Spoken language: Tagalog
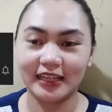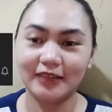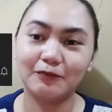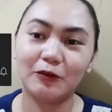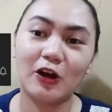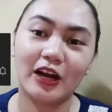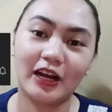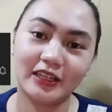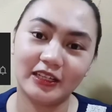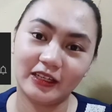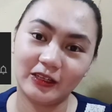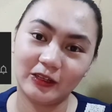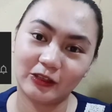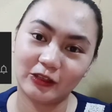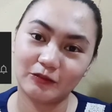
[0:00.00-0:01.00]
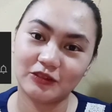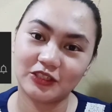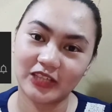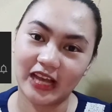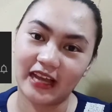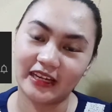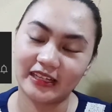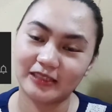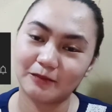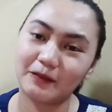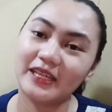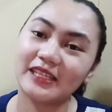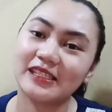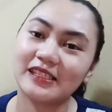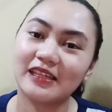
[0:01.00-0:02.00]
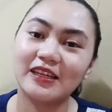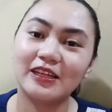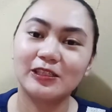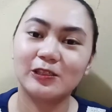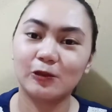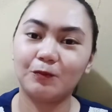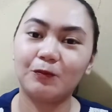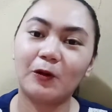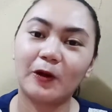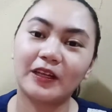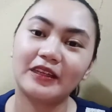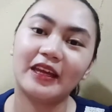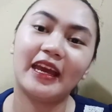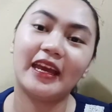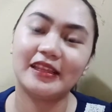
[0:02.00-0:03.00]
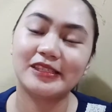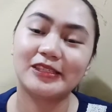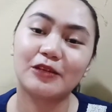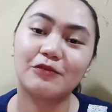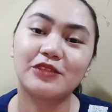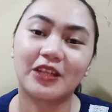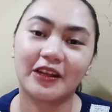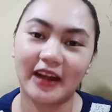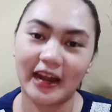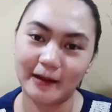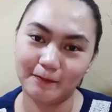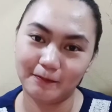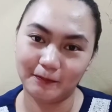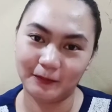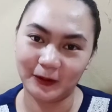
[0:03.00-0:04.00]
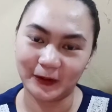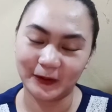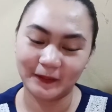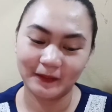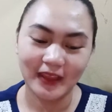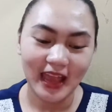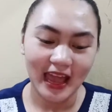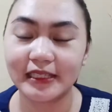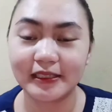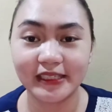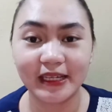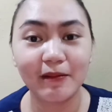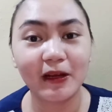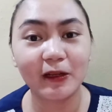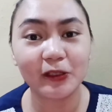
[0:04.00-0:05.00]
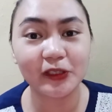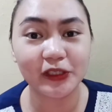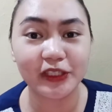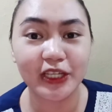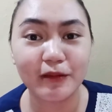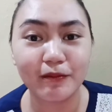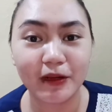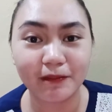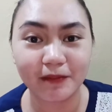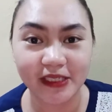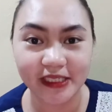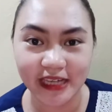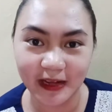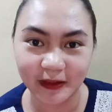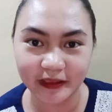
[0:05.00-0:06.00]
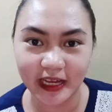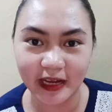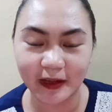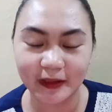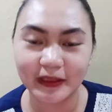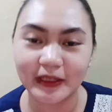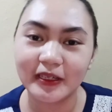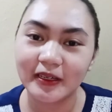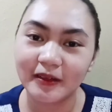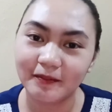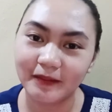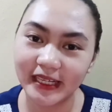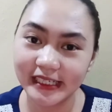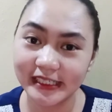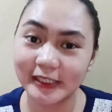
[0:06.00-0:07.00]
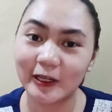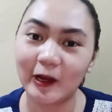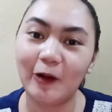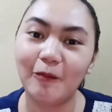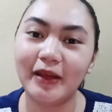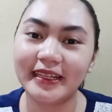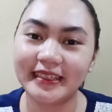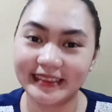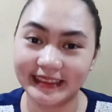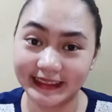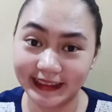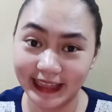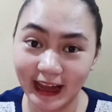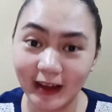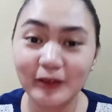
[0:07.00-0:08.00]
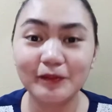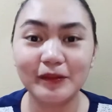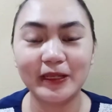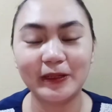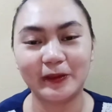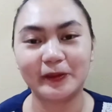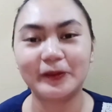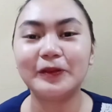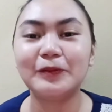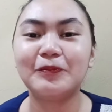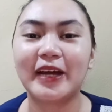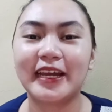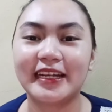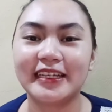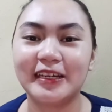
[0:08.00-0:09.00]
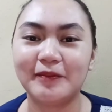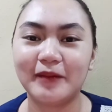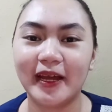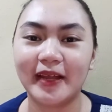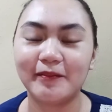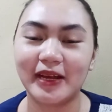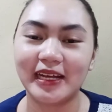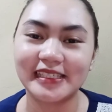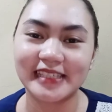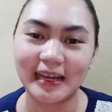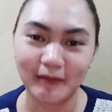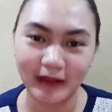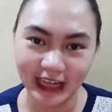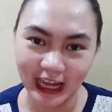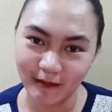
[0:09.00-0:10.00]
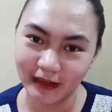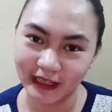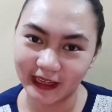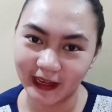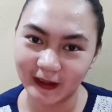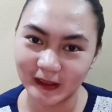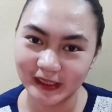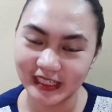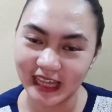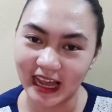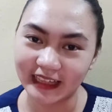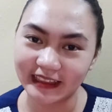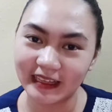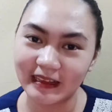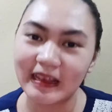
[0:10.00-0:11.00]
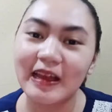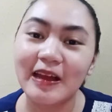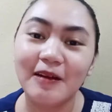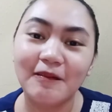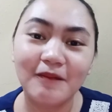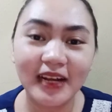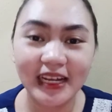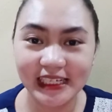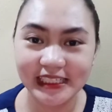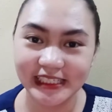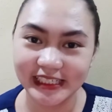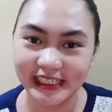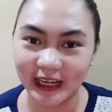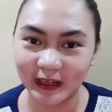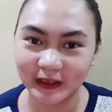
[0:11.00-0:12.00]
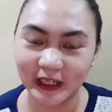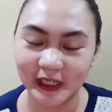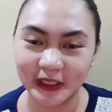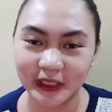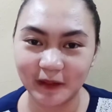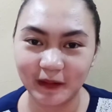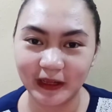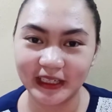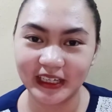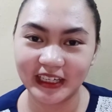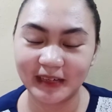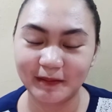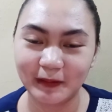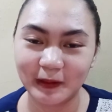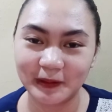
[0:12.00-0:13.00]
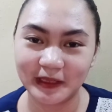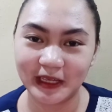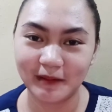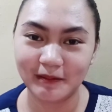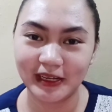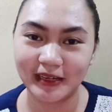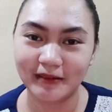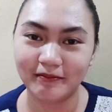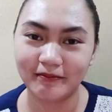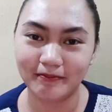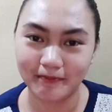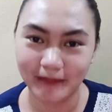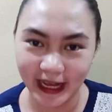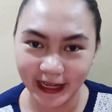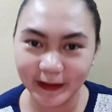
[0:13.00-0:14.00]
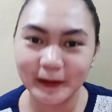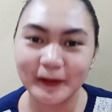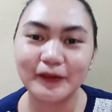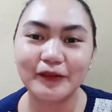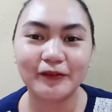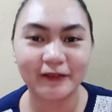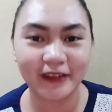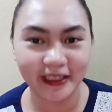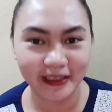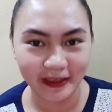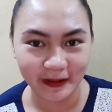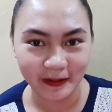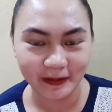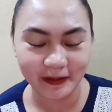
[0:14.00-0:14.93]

ayan po ang kanyang YouTube channel. Please support and subscribe po. Sa mga gusto din magpa-shoutout, please comment down below para naman maisama namin kayo sa ating mga isa-shoutout kapag nag-upload kami ng bagong video.